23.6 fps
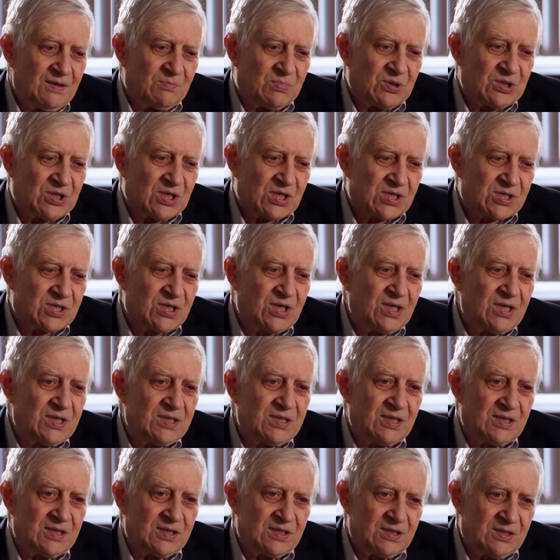
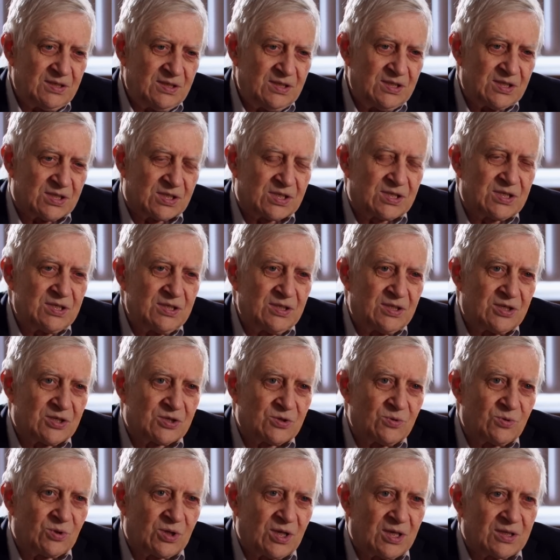подозрения из
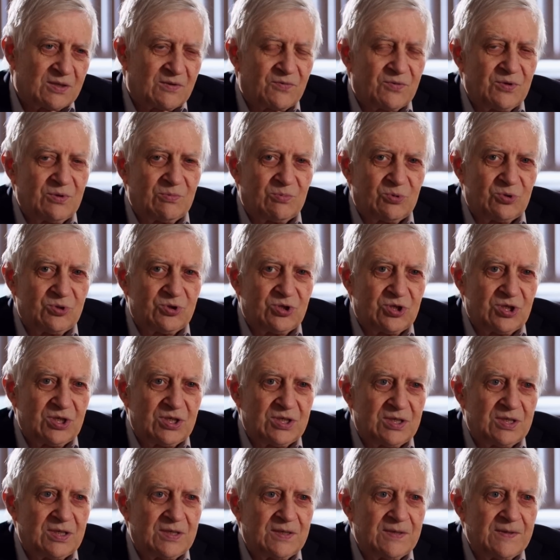результатов
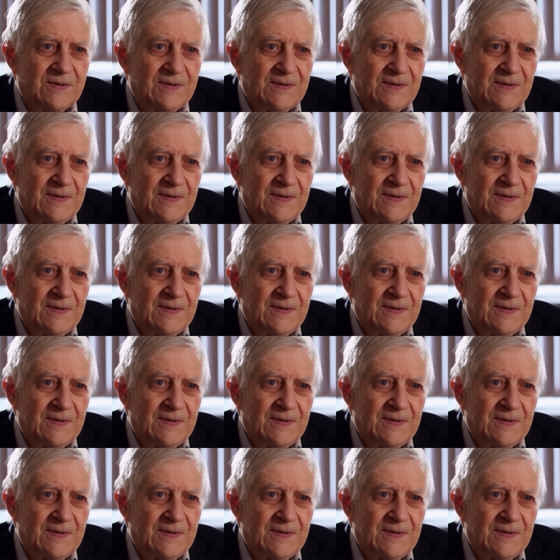наблюдений